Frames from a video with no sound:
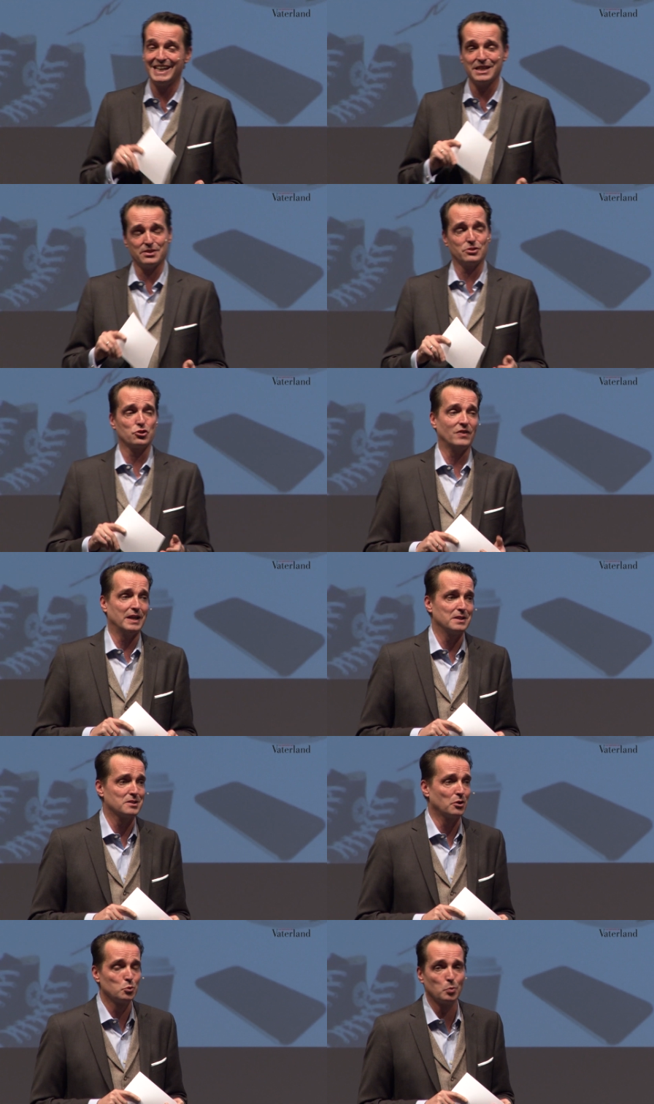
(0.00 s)
erste
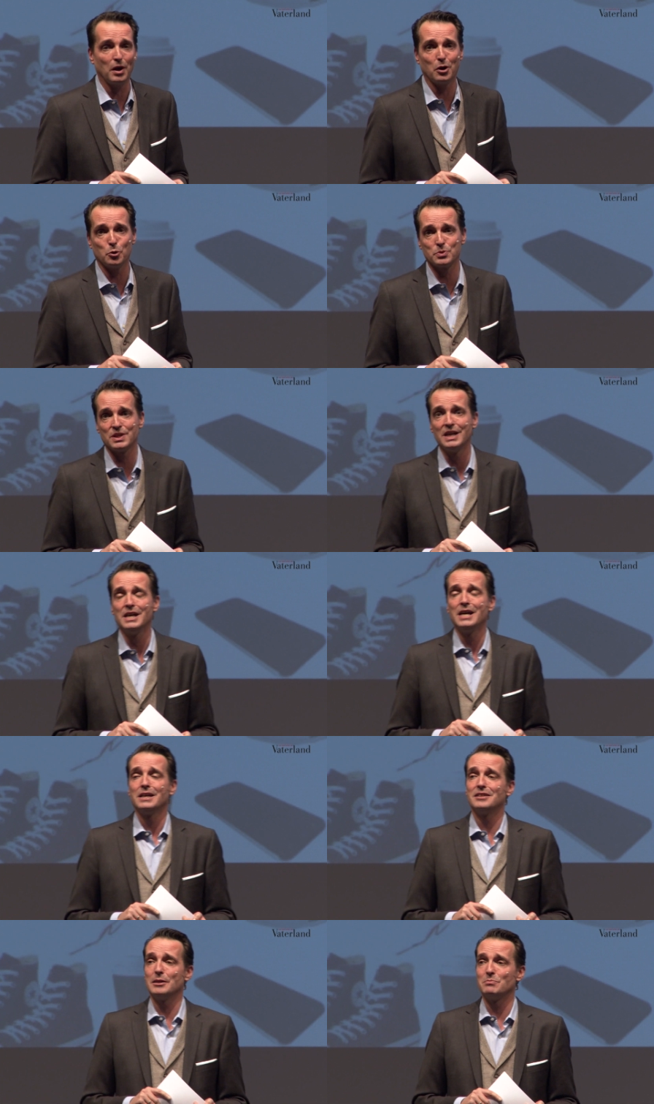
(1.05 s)
Schweizer überhaupt,
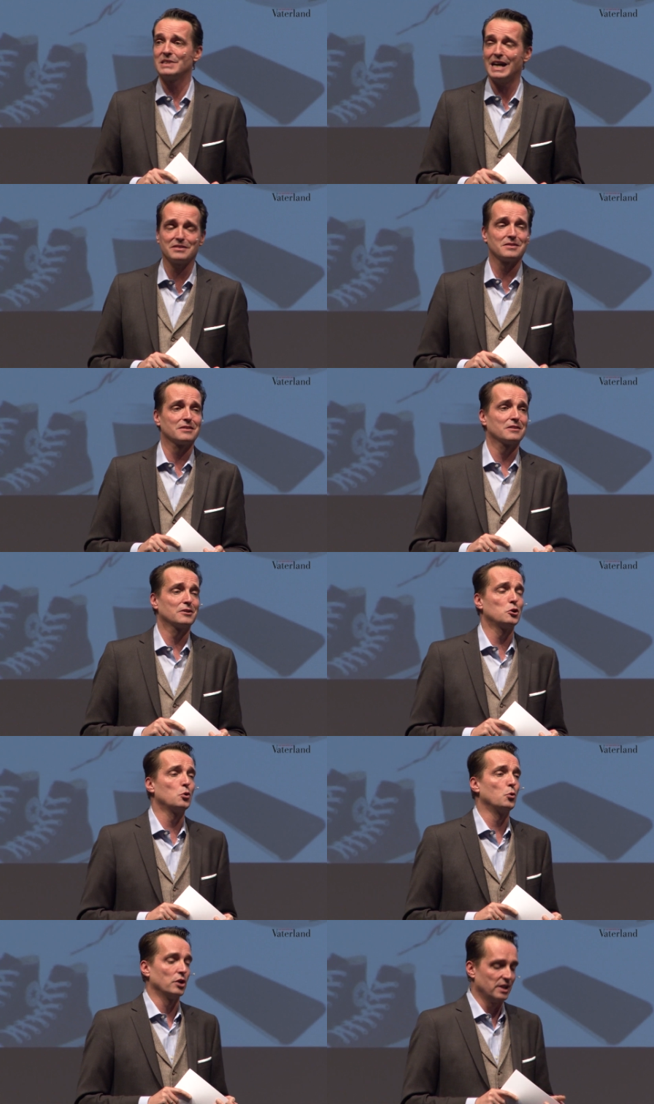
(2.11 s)
dem das
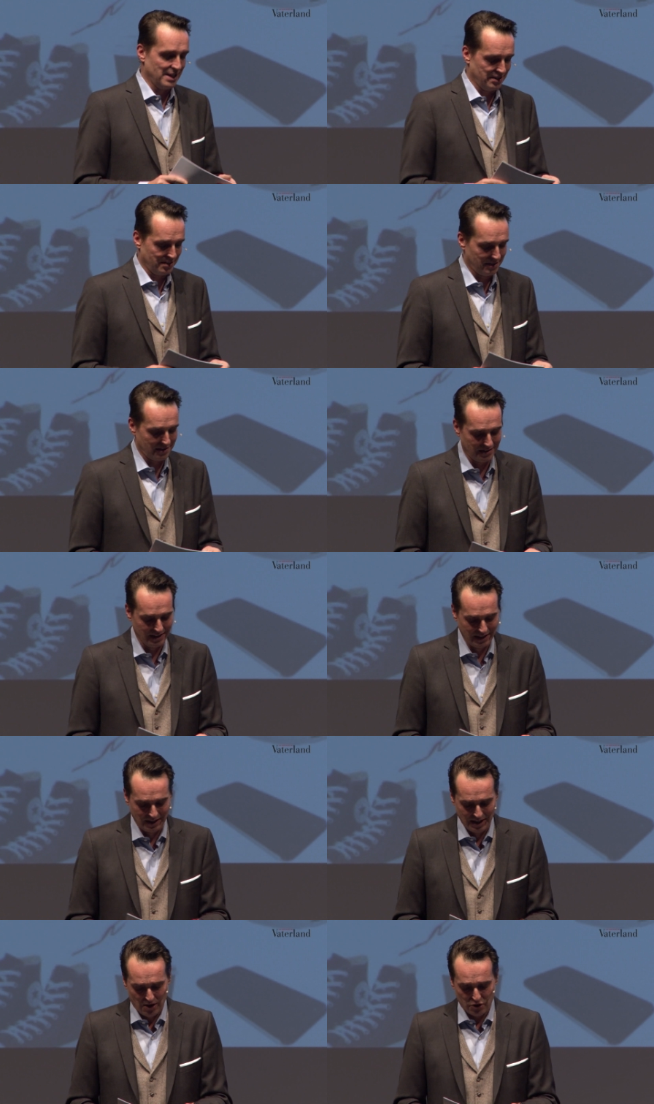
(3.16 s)
gelungen ist.
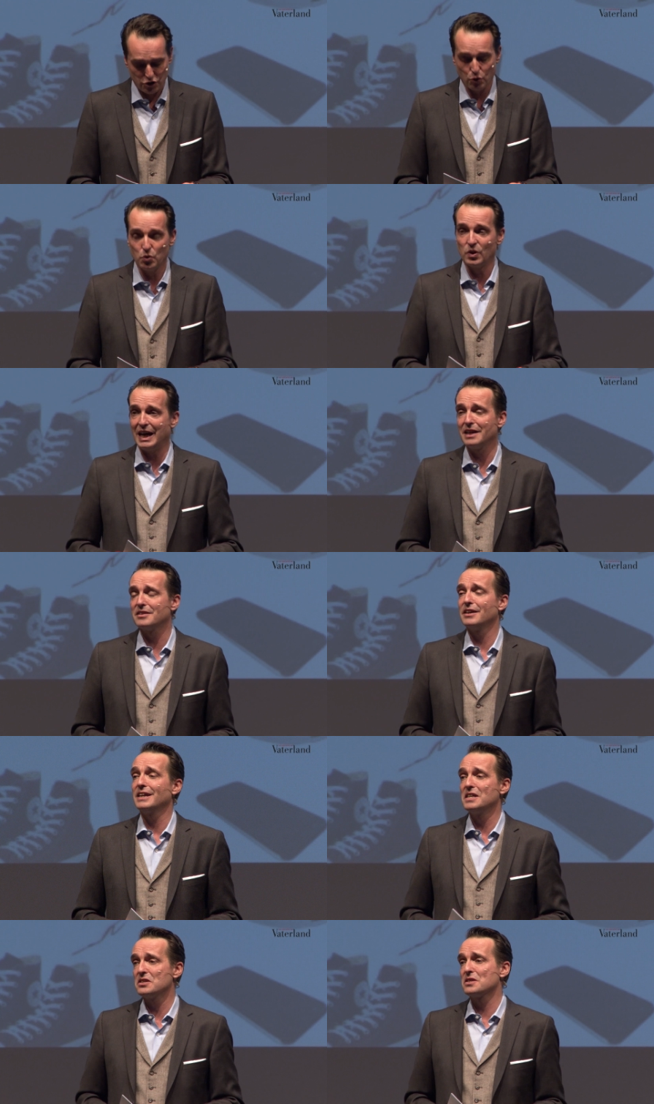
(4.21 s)
Schokolade
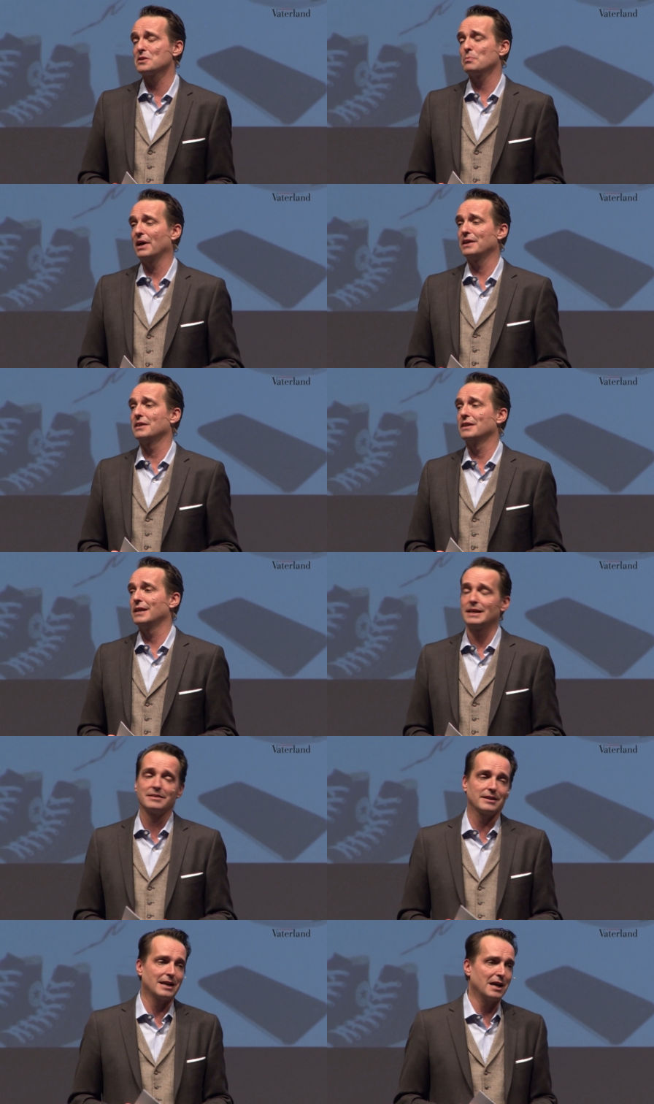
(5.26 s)
ist bei den
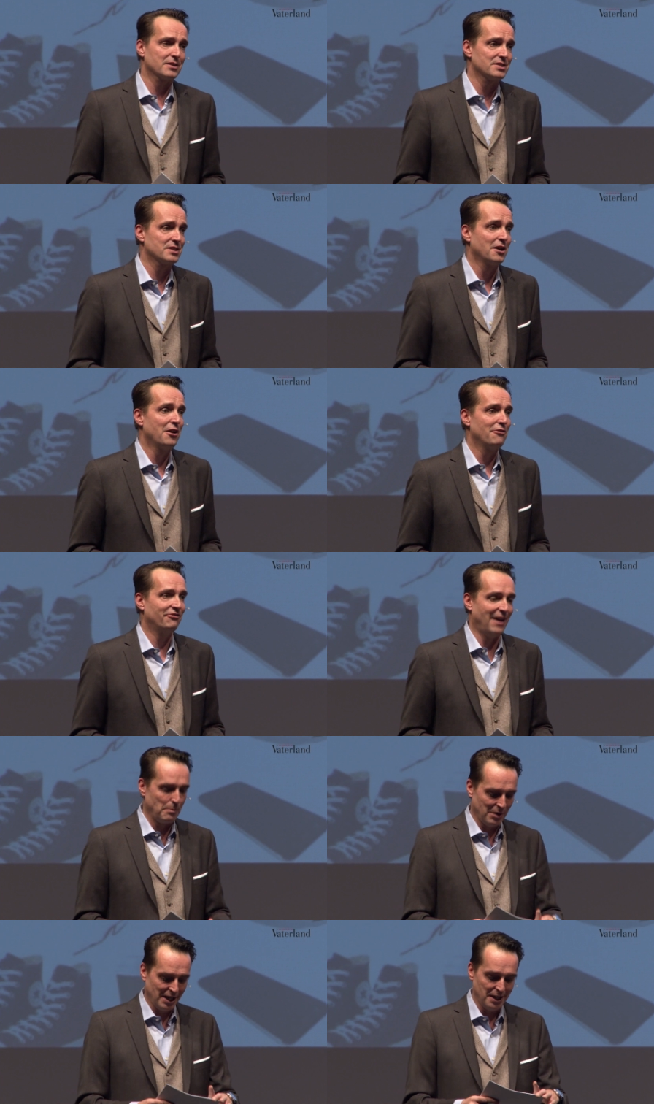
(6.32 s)
Lederachs
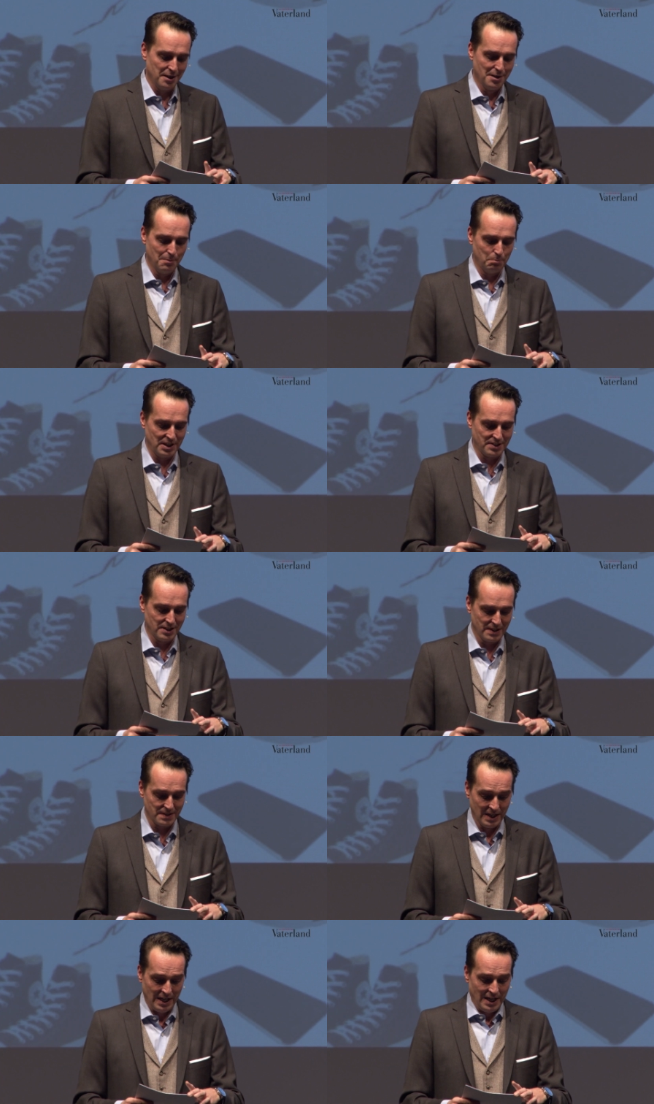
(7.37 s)
Family
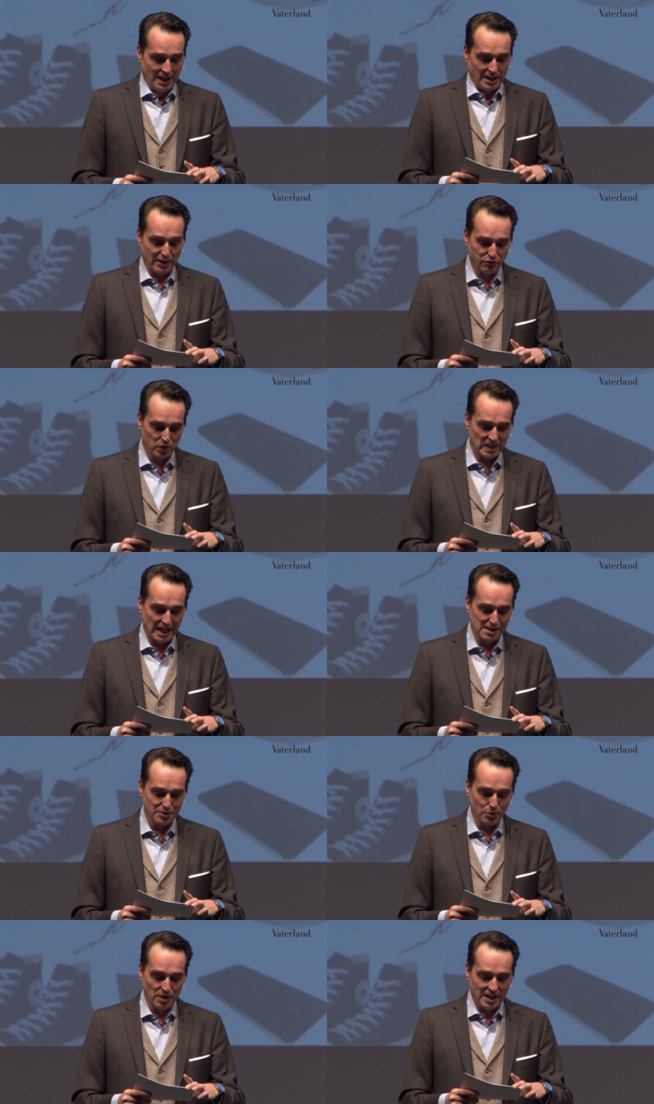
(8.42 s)
Business. Kein Wunder
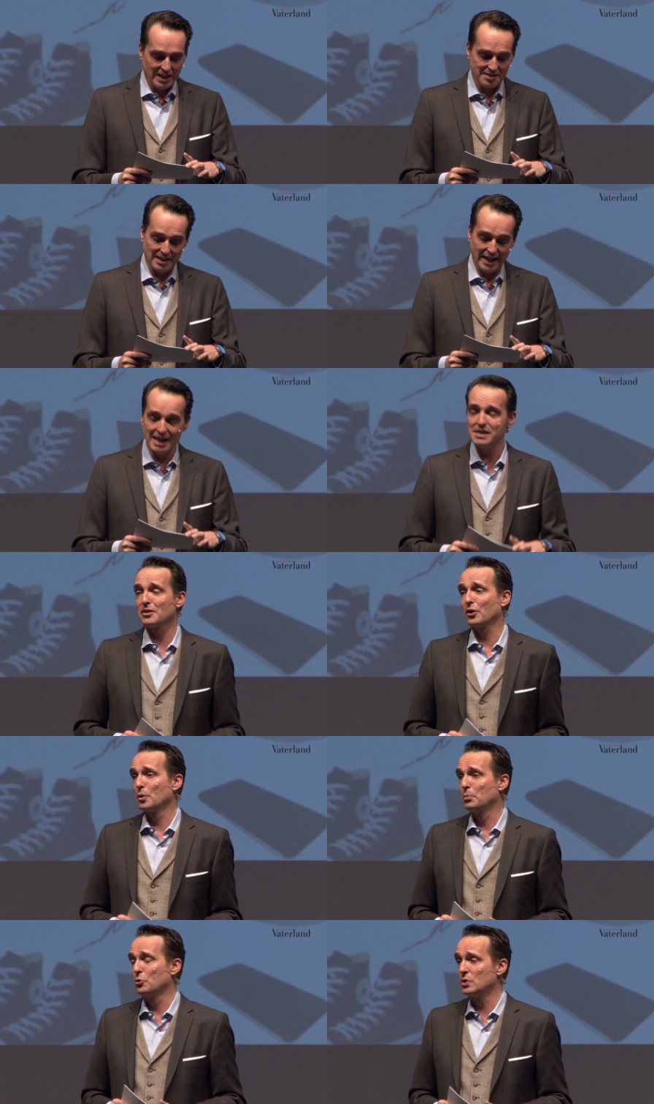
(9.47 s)
also, ist der
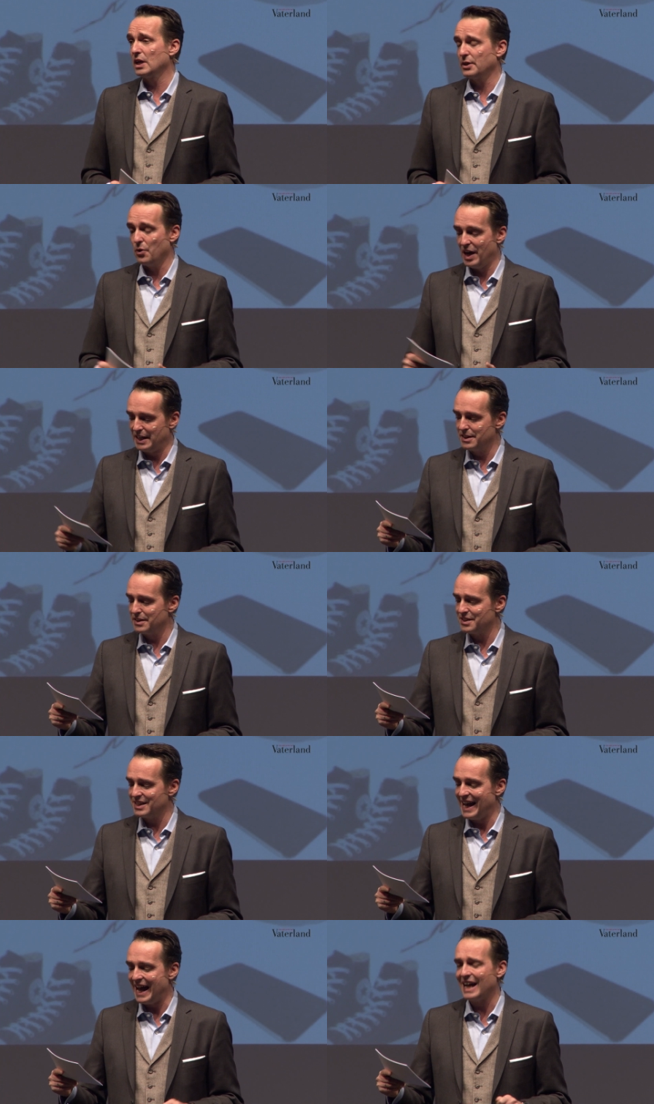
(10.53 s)
ältere Bruder
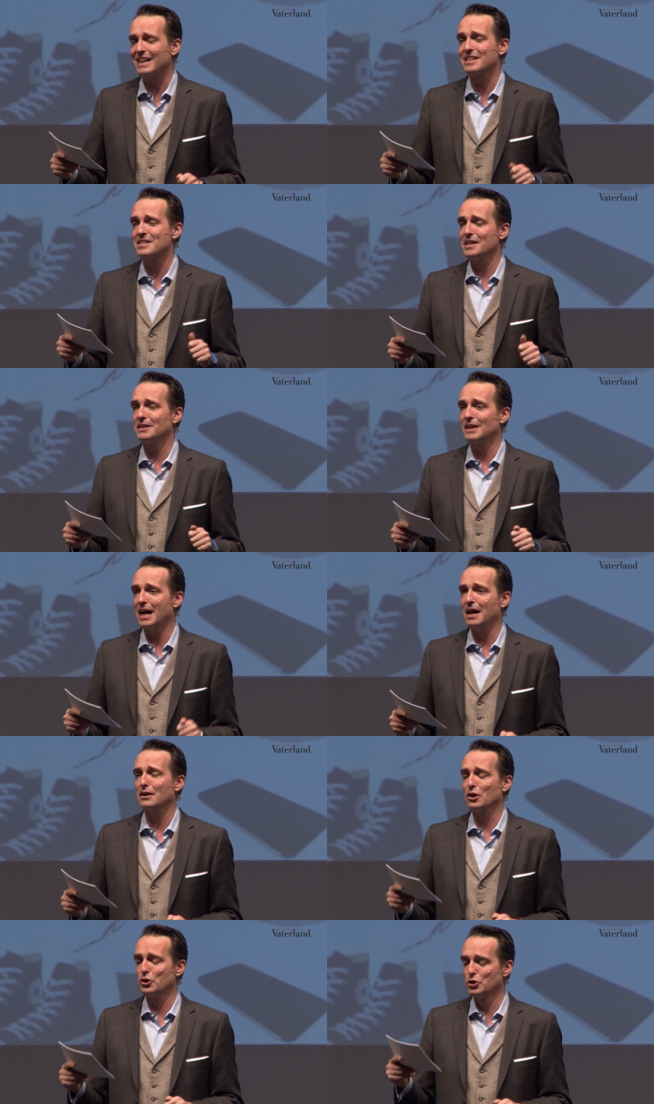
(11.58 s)
Johannes 18
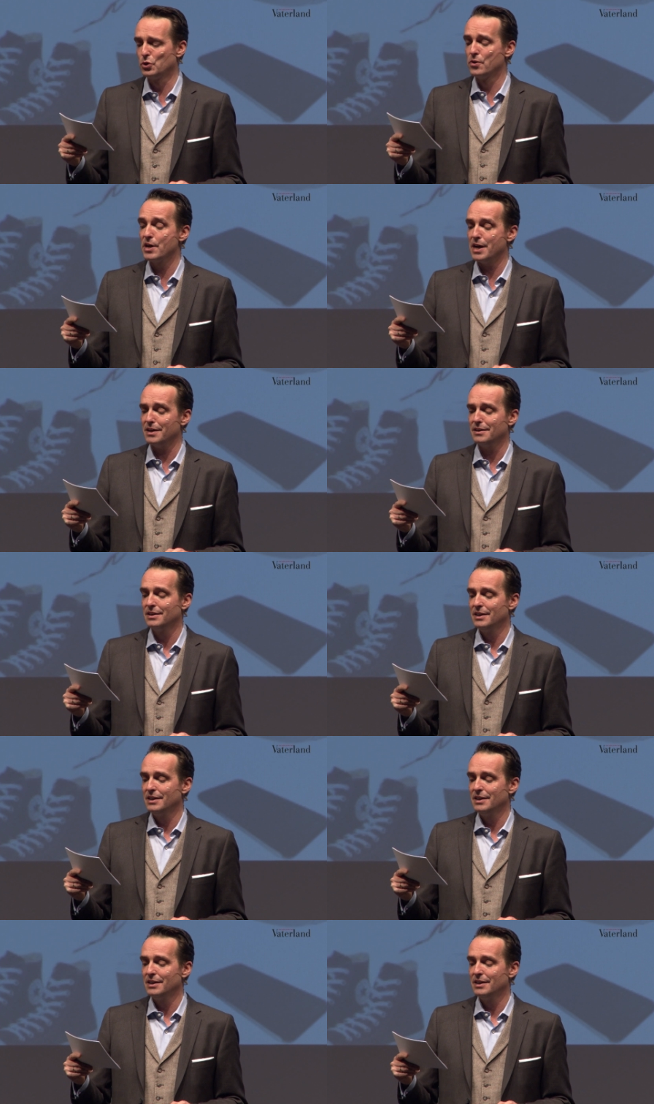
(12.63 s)
Jahre jünger